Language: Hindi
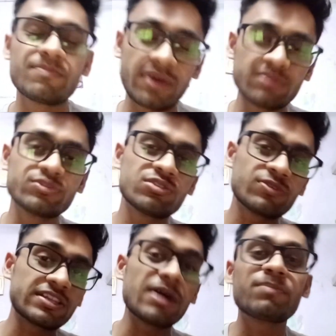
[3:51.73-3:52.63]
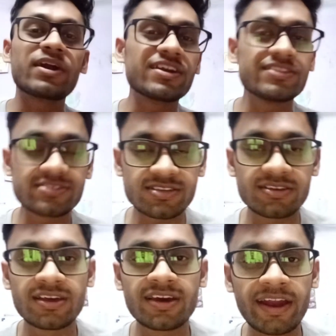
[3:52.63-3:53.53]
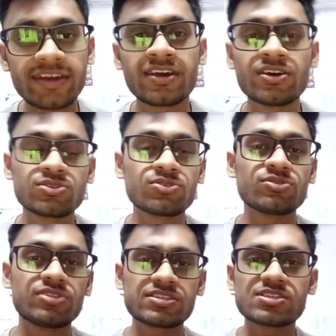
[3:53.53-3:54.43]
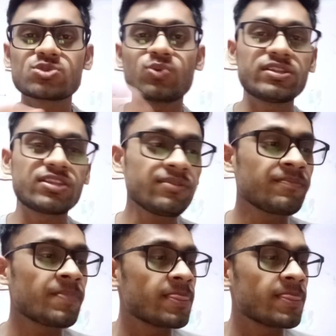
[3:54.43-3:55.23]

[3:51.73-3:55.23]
पहले मुझे वो किताब पढ़ने दीजिए राइट तो दिस इज़ वन थिंग